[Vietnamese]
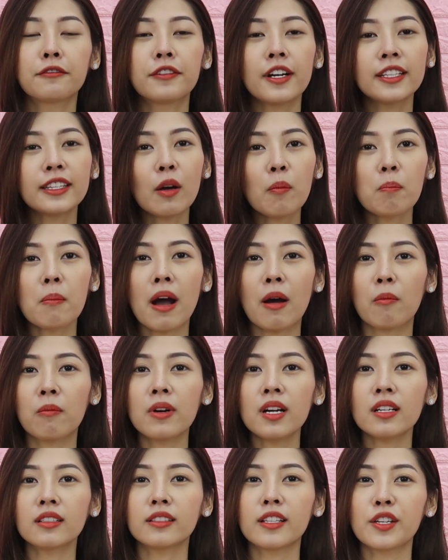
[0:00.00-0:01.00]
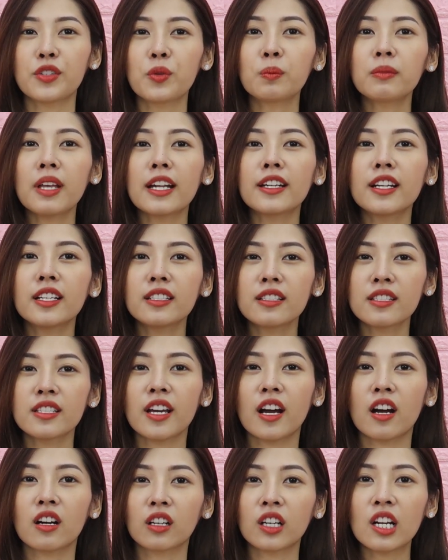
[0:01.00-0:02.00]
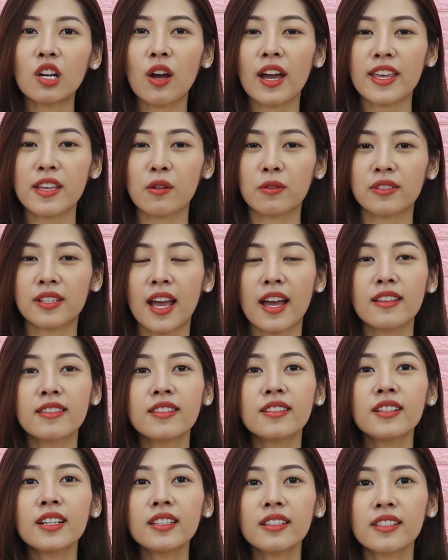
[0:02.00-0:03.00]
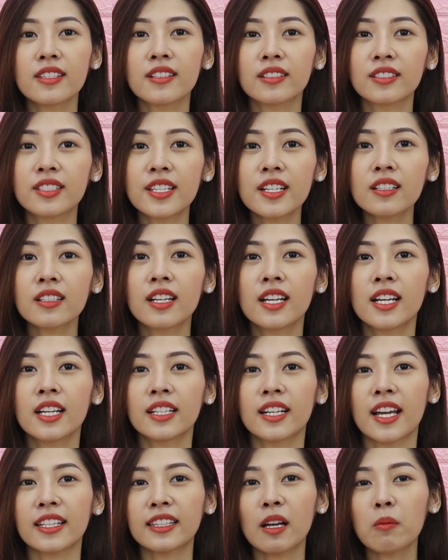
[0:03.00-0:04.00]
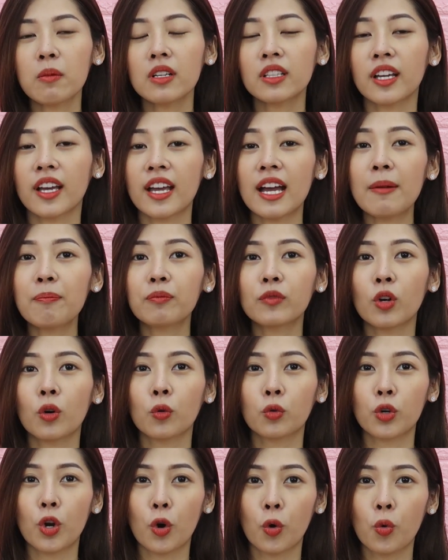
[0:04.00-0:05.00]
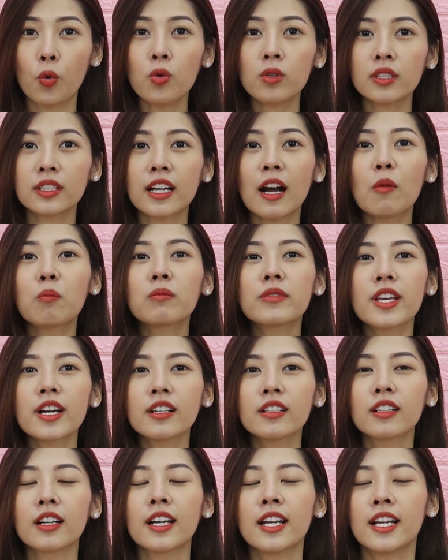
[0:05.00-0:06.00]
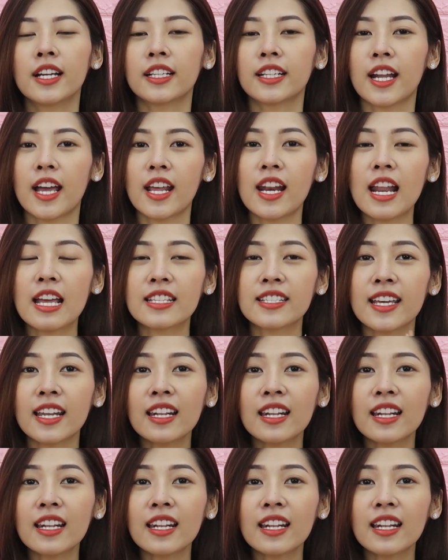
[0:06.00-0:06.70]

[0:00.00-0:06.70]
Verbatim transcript: với tóc mỏng á, thì chúng ta nên chọn cái loại dầu xả chứa ít dưỡng chất để tóc có thể hấp thụ đủ không dư để là,